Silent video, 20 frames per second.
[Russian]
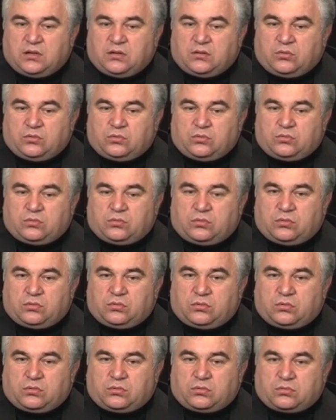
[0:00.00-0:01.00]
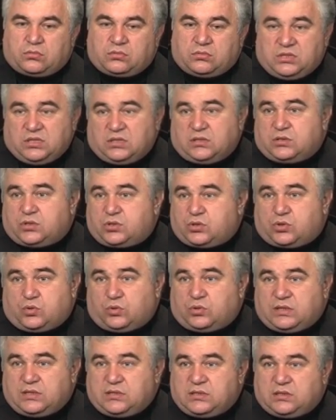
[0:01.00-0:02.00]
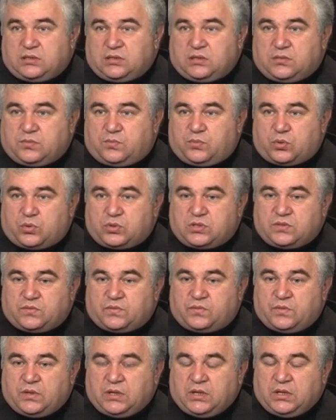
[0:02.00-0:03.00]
ну, делать что-то делать против